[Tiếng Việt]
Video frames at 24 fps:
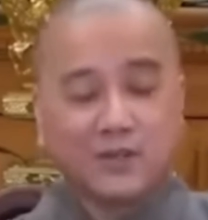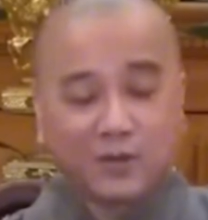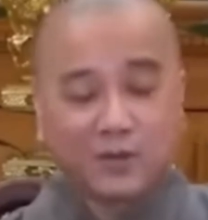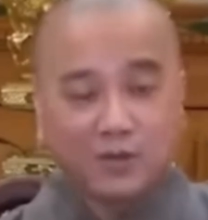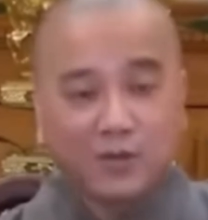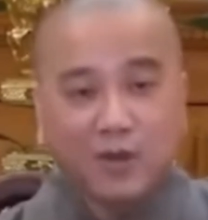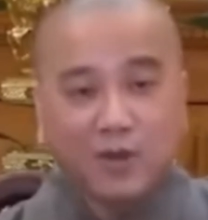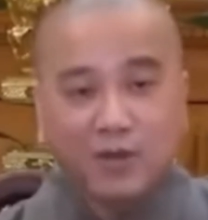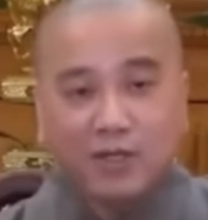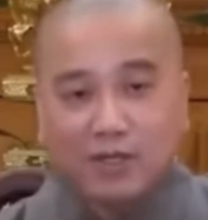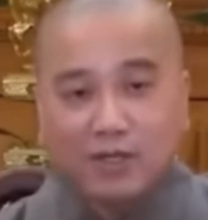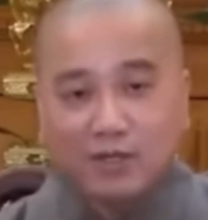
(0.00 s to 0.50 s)

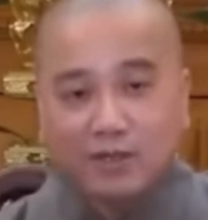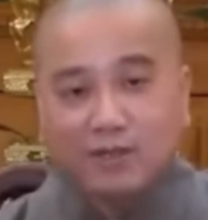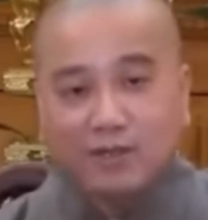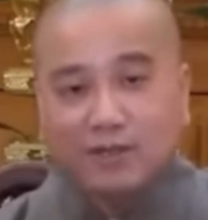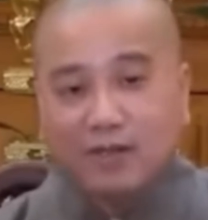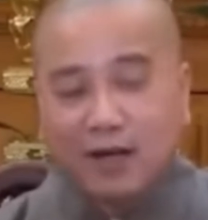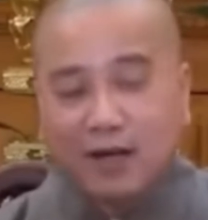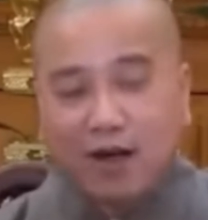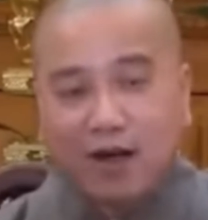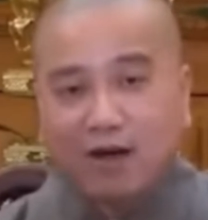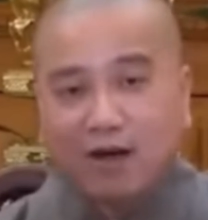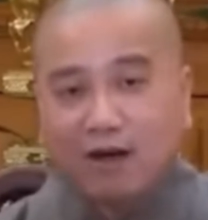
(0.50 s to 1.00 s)
có những người
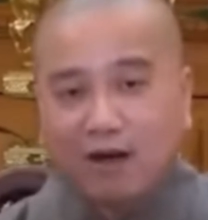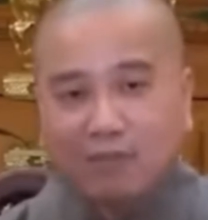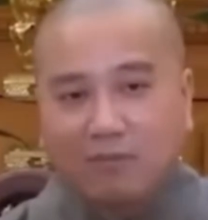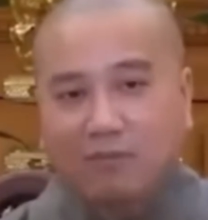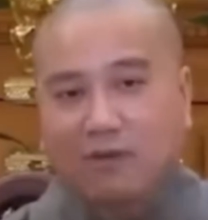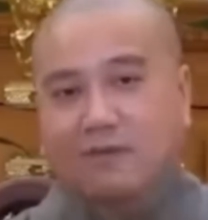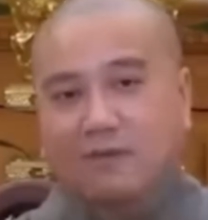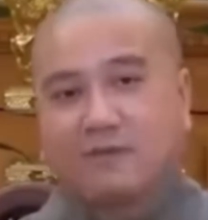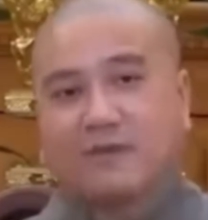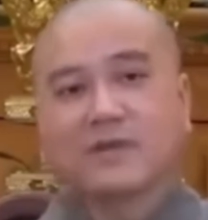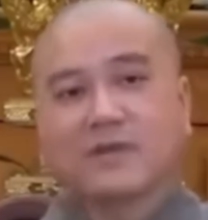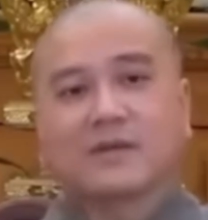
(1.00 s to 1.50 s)
họ không
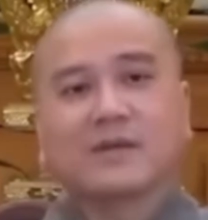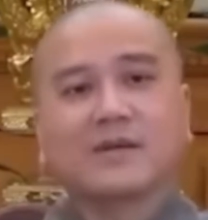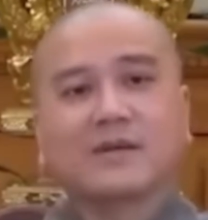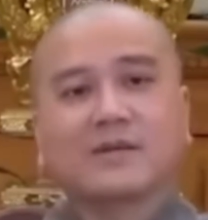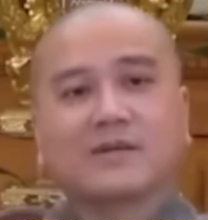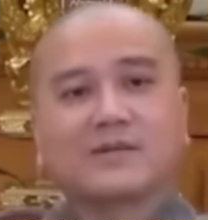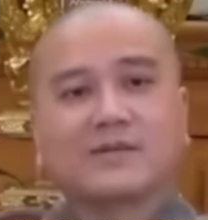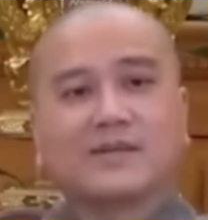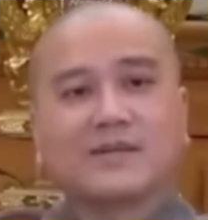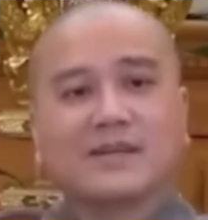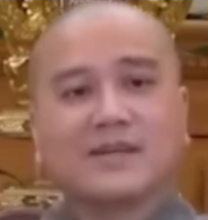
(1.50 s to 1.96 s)
là phật tử